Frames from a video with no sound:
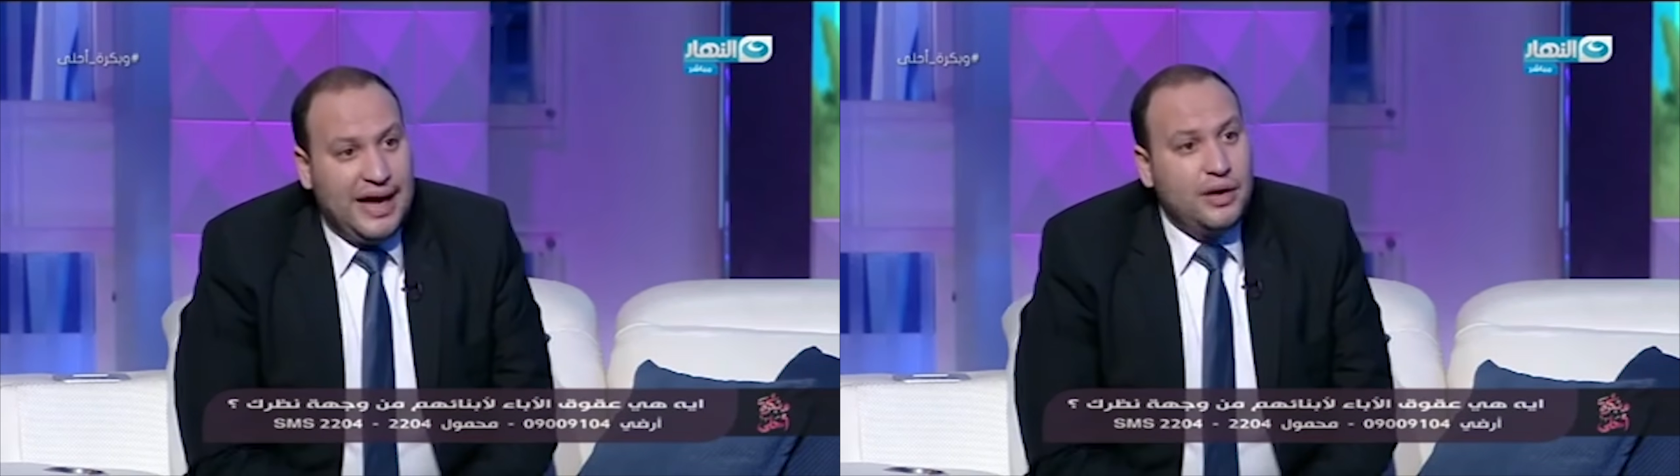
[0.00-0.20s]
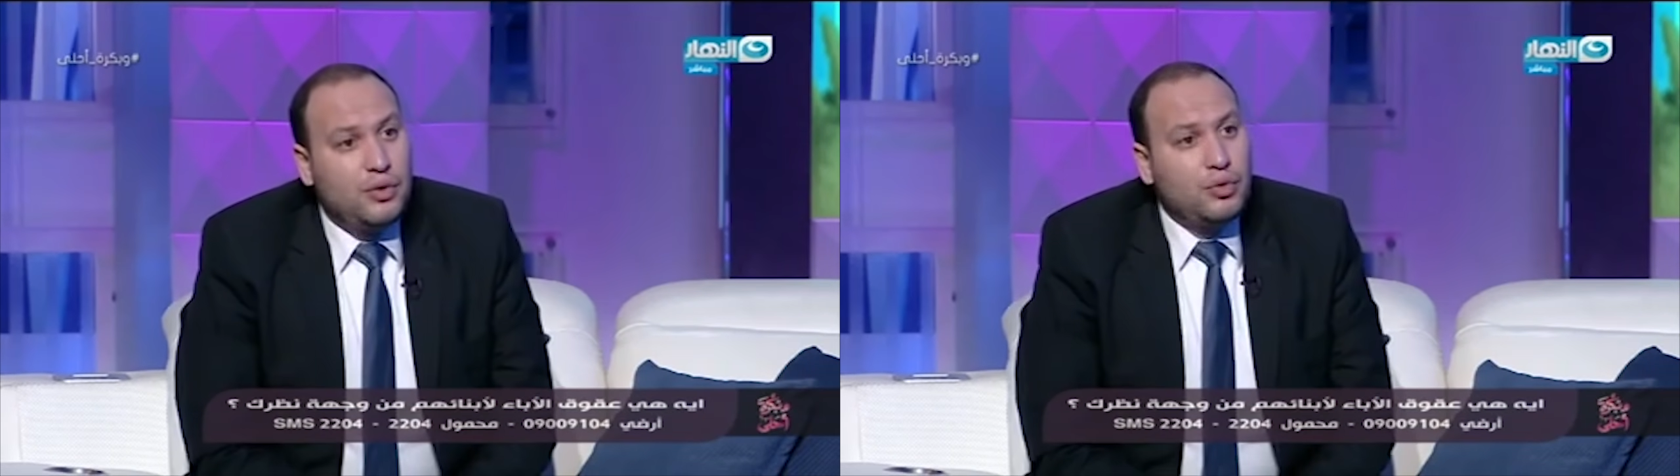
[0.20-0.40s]

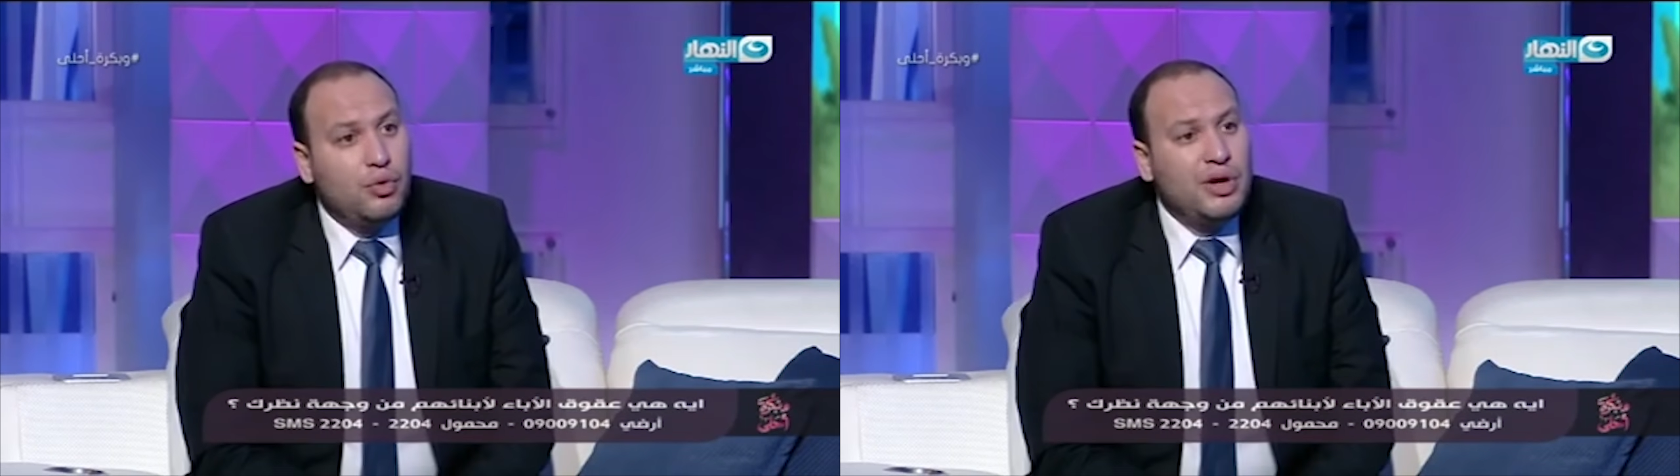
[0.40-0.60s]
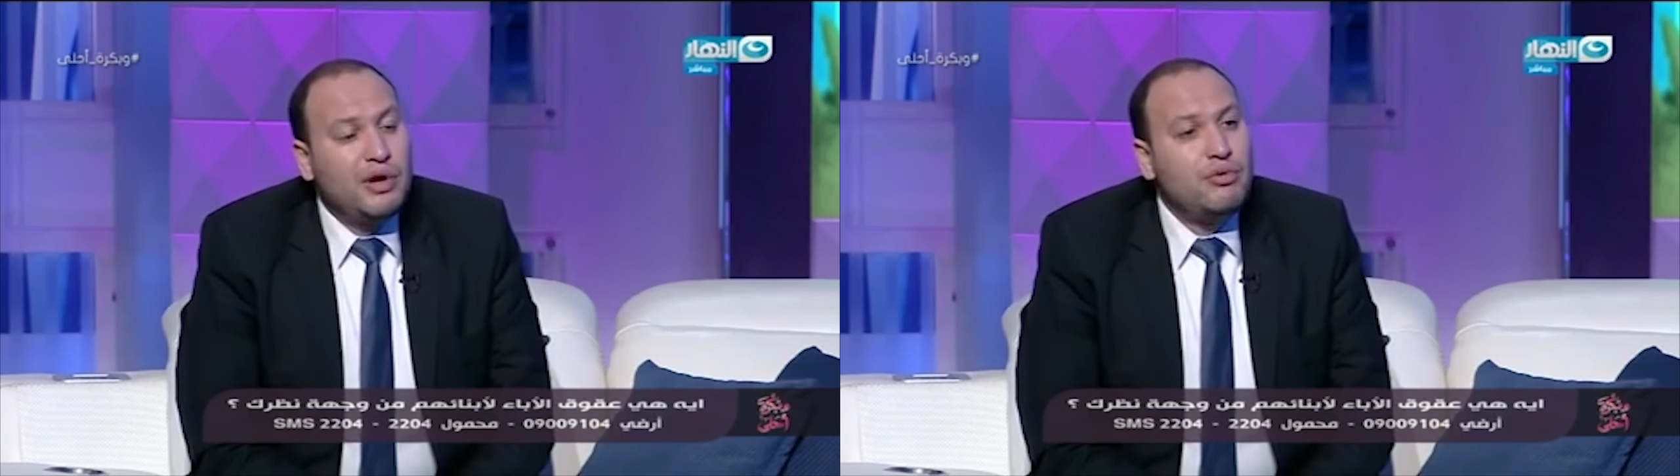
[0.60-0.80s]

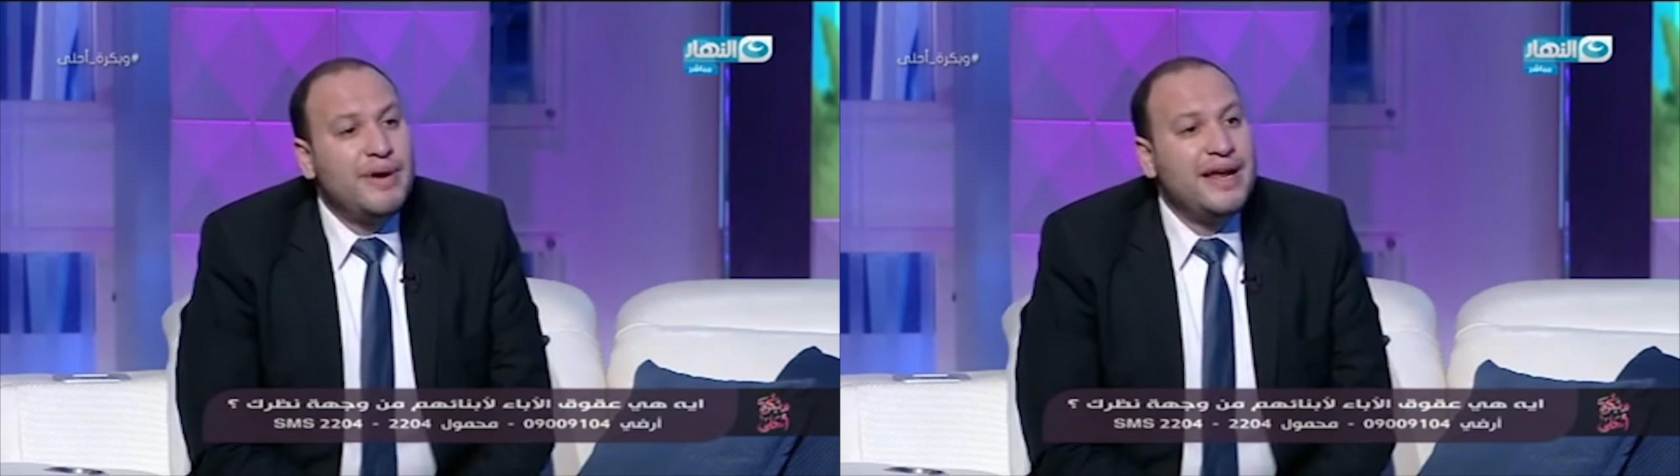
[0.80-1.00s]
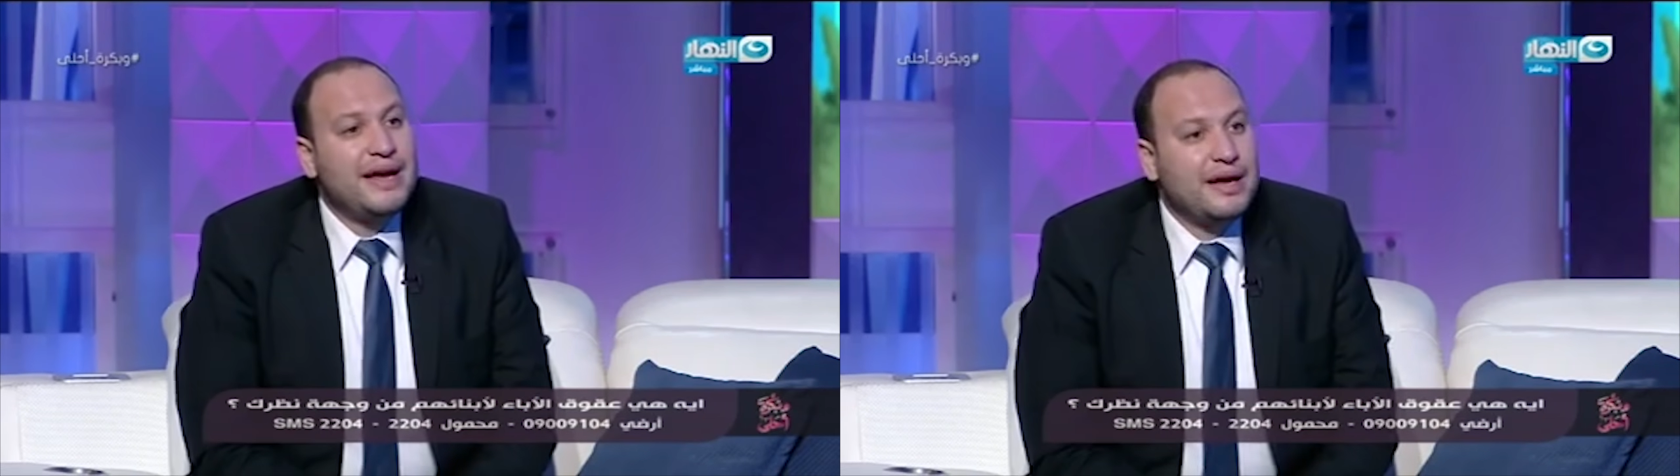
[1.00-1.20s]
العقوق له
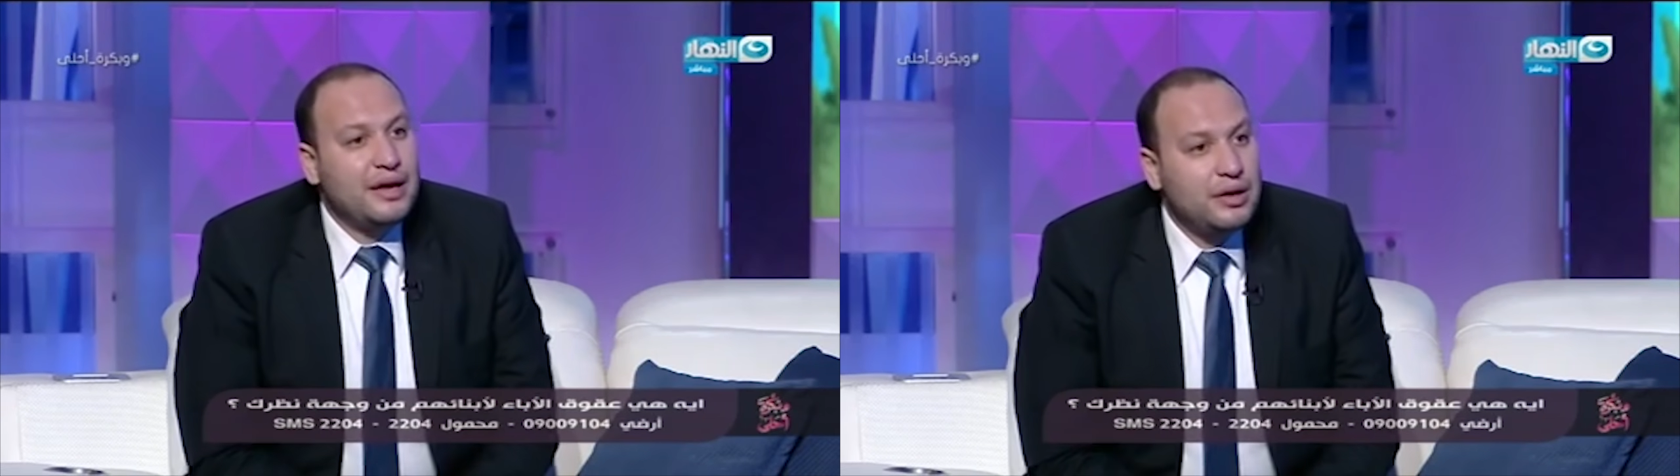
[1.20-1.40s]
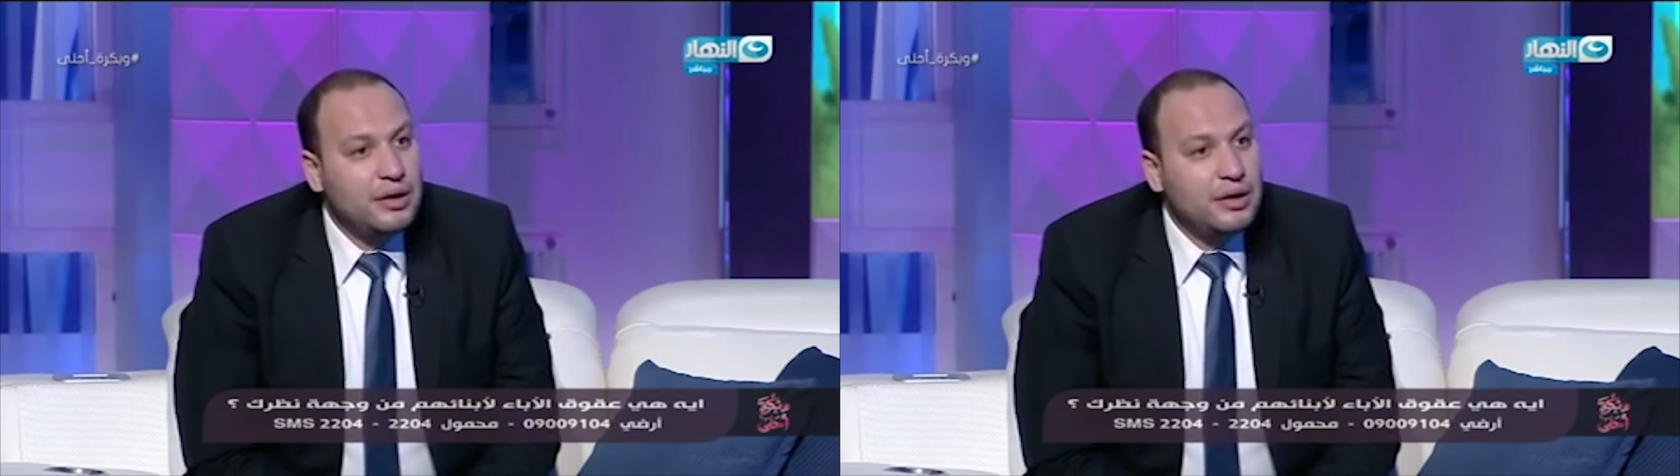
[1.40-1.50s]
مناخ